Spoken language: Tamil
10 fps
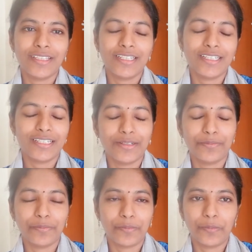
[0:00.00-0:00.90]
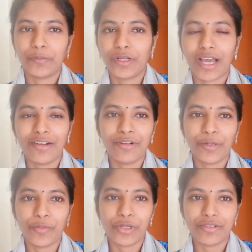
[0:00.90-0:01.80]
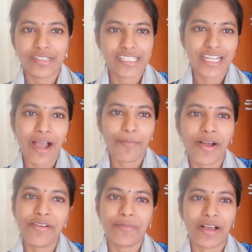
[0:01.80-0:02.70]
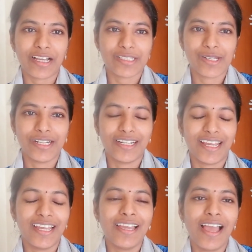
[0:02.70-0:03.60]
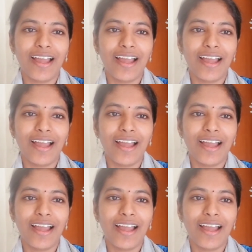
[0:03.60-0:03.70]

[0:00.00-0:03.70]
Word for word: வந்து கருவாடு போட்டு வச்சுட்டு அம்மாவை பார்க்க சொல்லிட்டேன்